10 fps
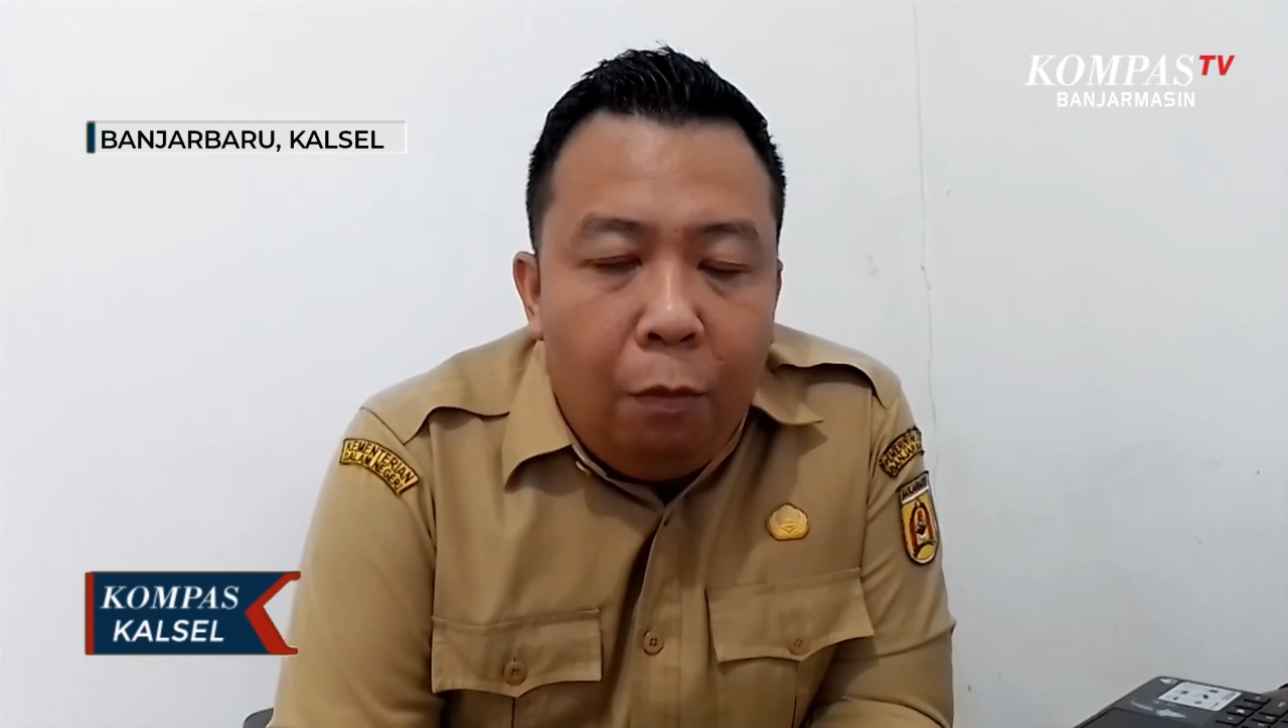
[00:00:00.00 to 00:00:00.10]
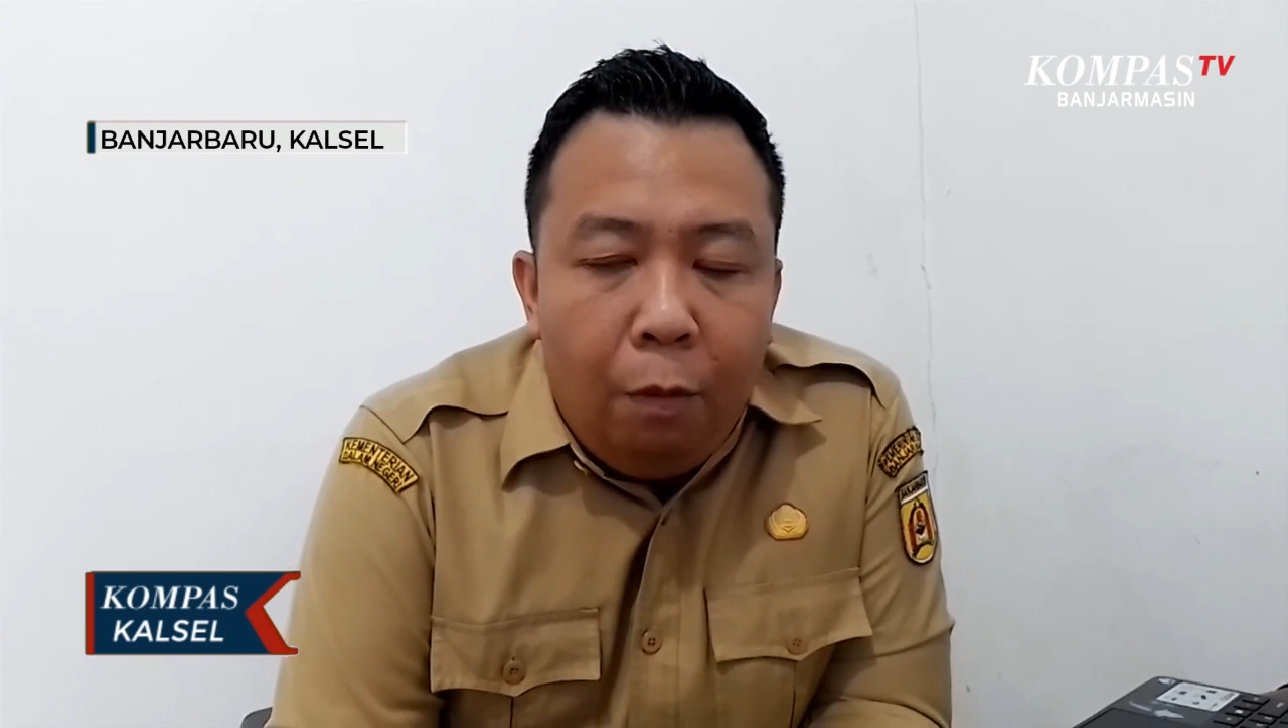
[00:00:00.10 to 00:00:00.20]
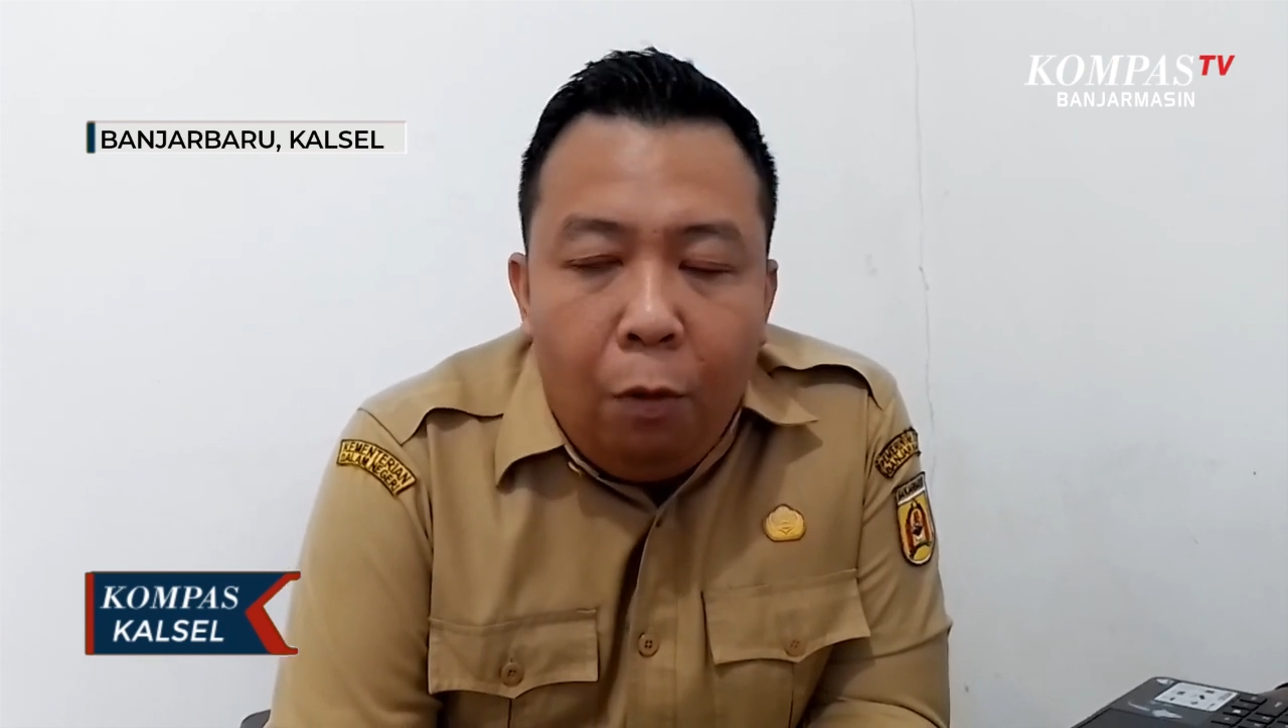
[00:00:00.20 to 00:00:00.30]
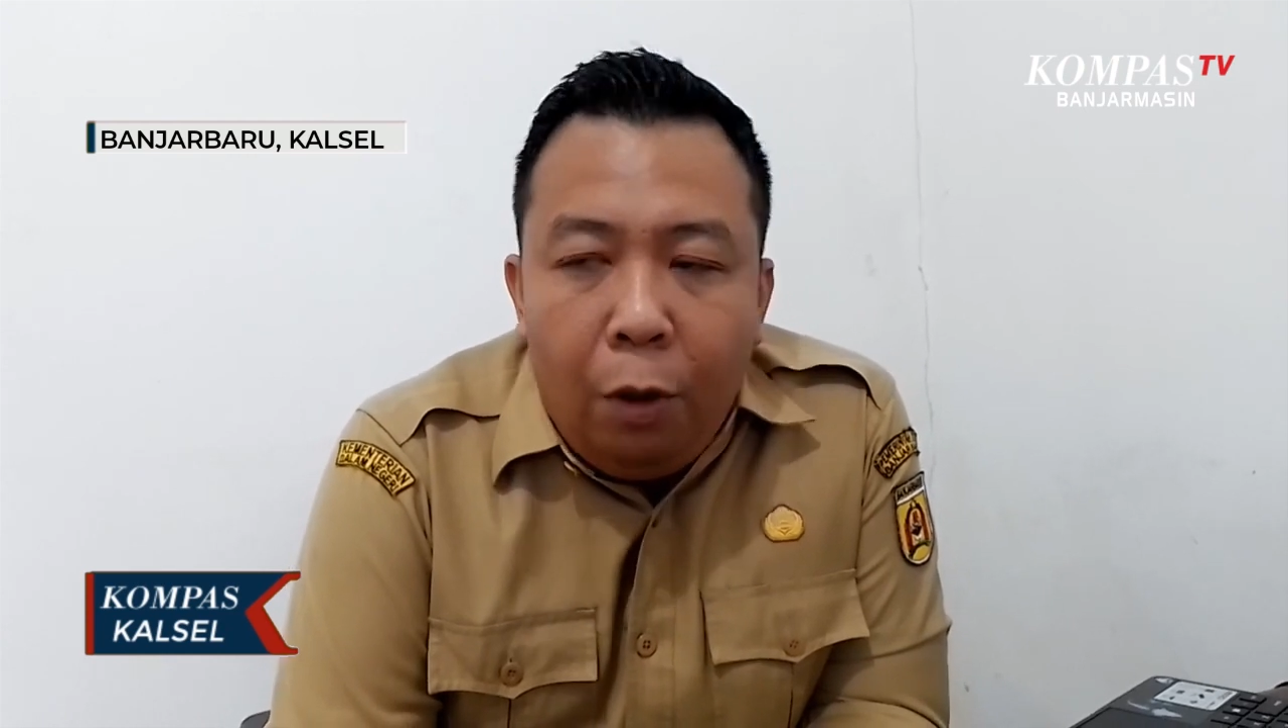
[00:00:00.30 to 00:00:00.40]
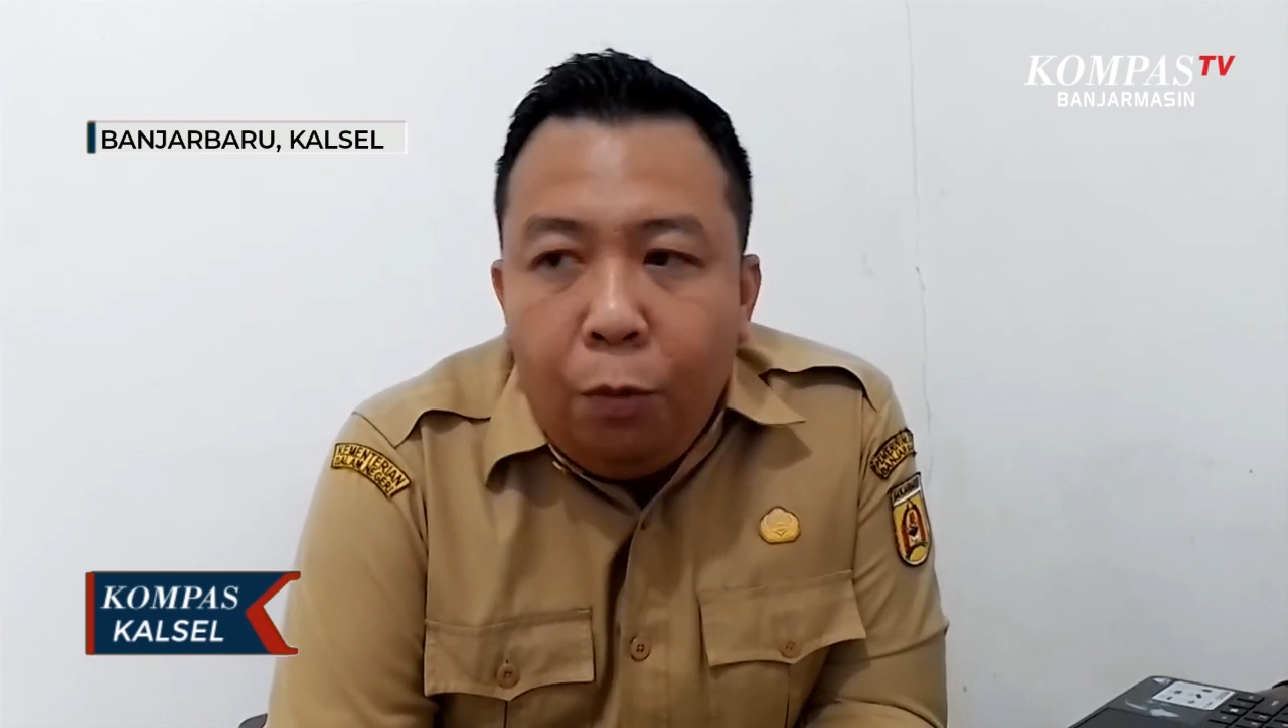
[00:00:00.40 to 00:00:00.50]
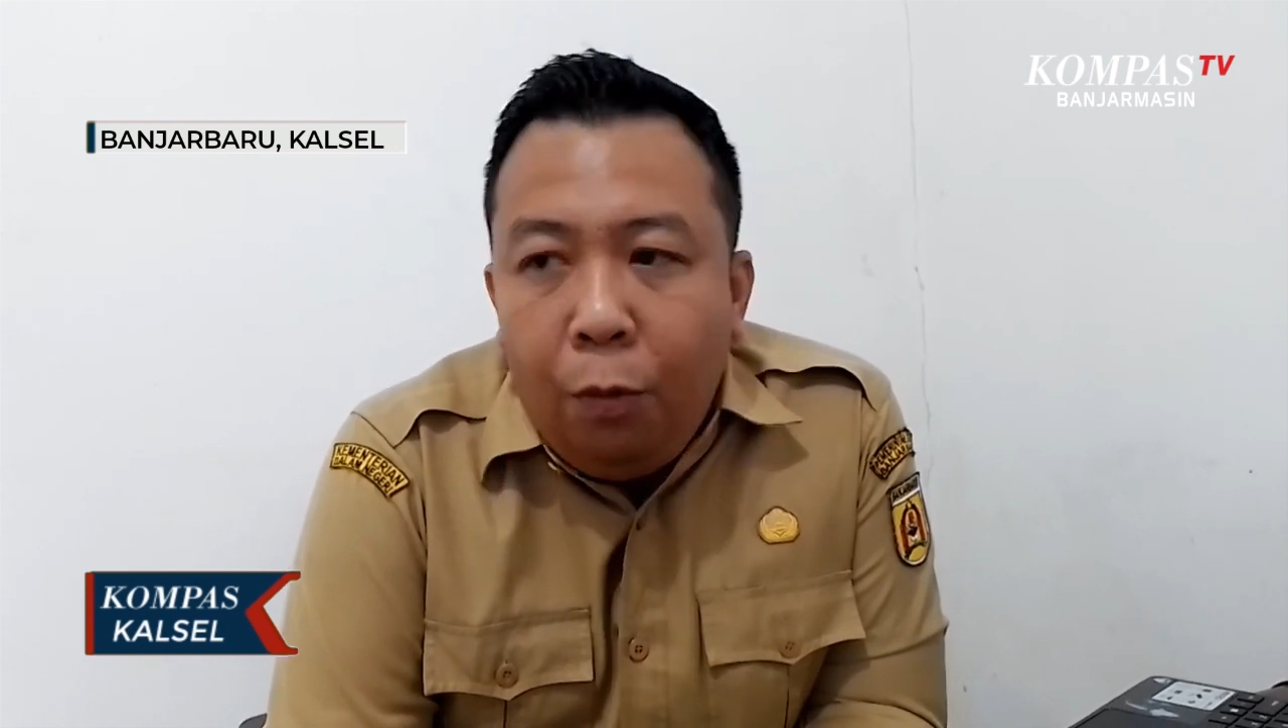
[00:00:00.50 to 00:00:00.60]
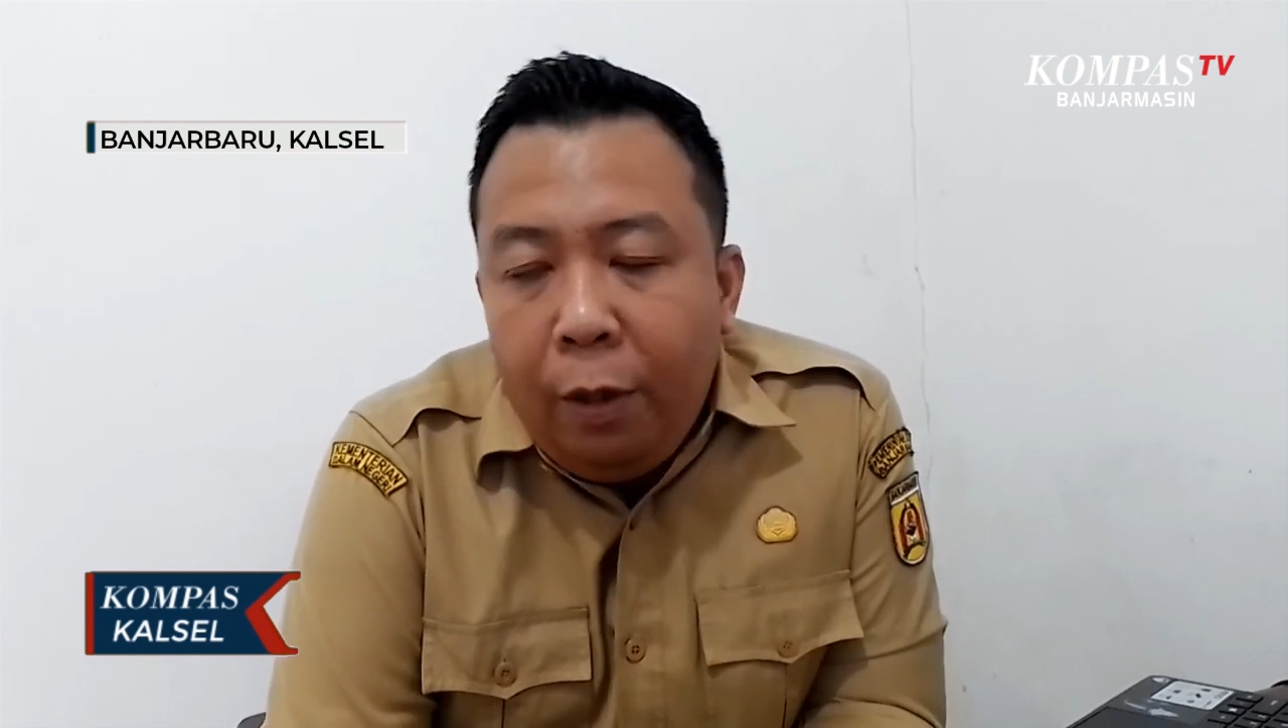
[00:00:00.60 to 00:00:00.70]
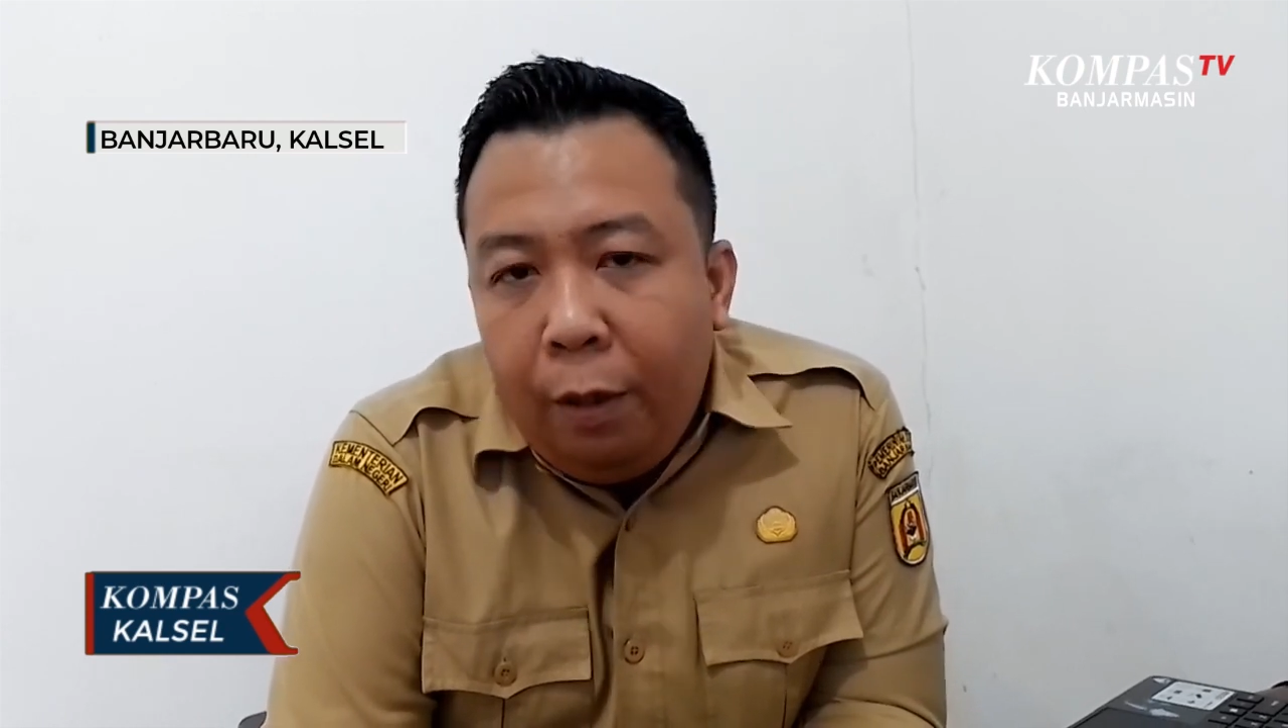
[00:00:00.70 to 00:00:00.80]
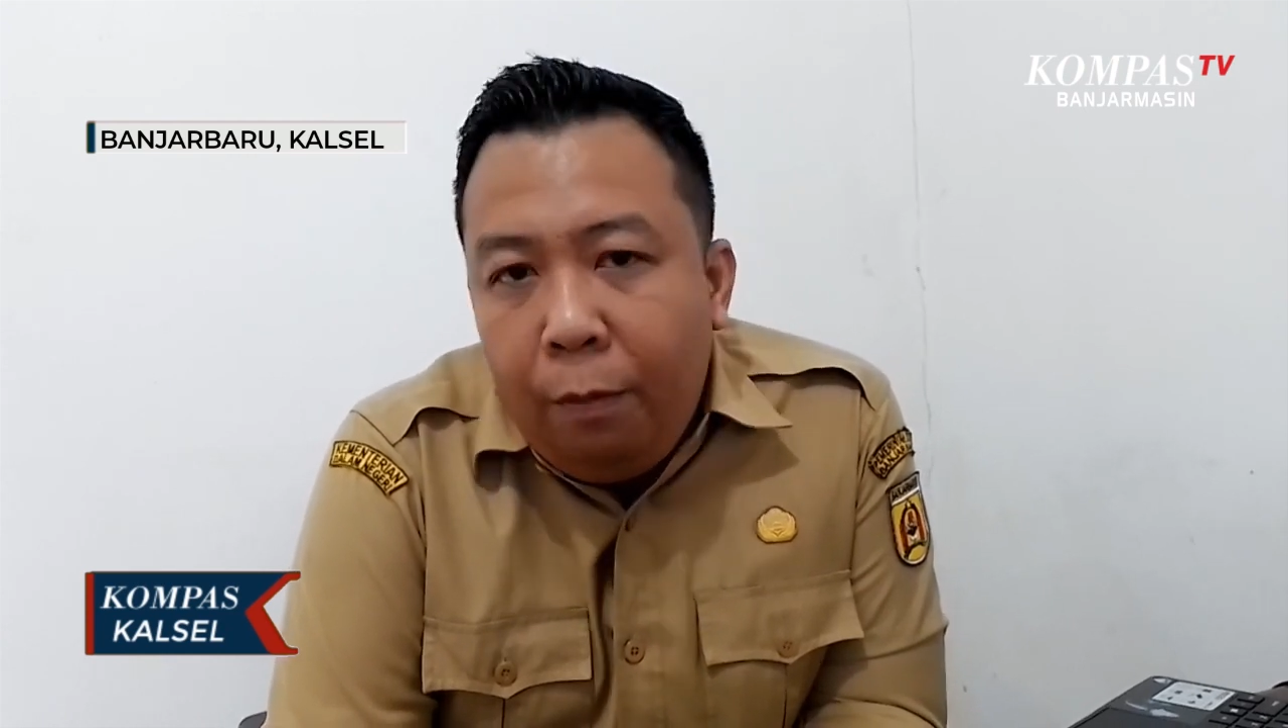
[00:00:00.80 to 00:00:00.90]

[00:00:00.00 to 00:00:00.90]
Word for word: bulan-bulan Juli